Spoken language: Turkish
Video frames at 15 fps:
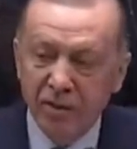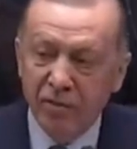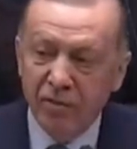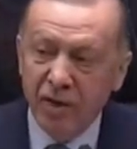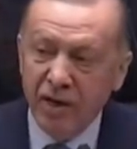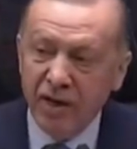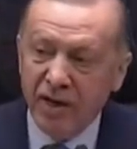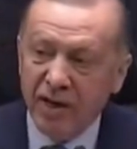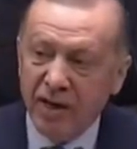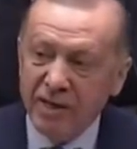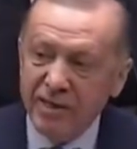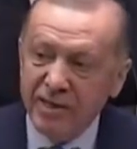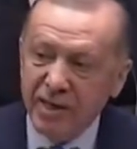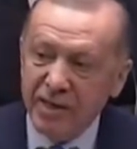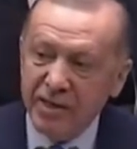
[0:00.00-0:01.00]
ve
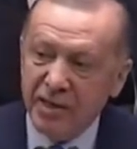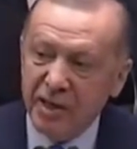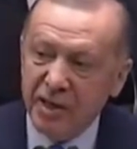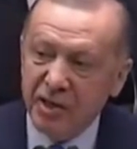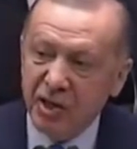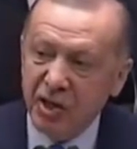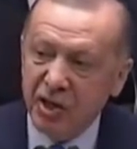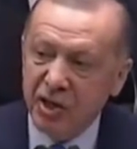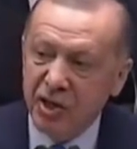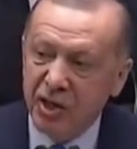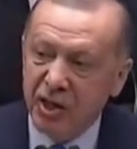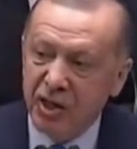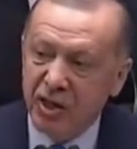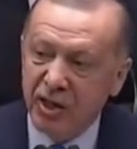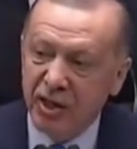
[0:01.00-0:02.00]
gazeteci
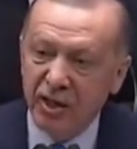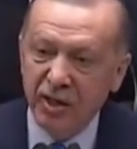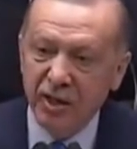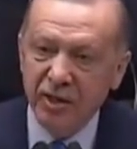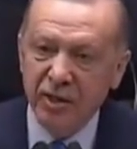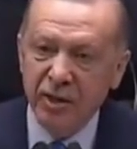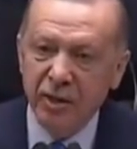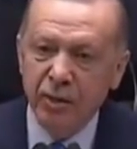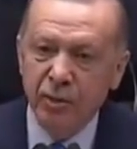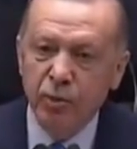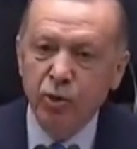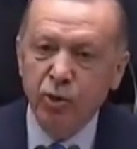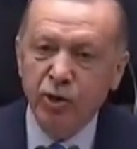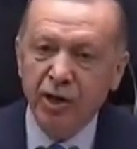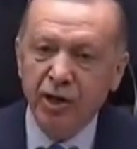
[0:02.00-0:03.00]
kılıklı
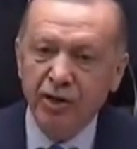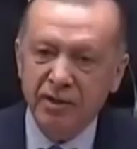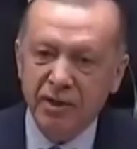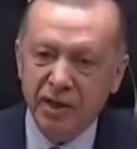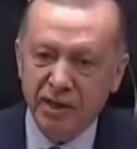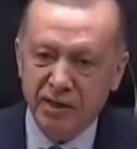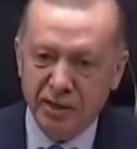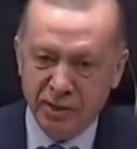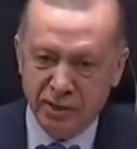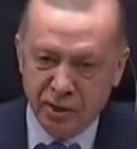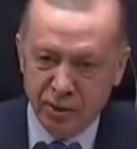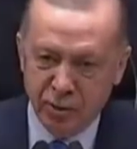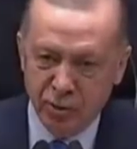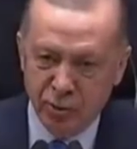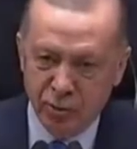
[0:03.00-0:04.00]
muhterislere
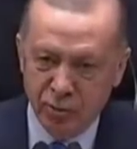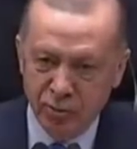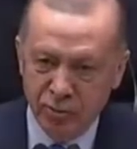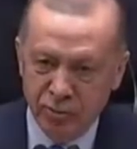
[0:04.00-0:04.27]
sesleniyorum.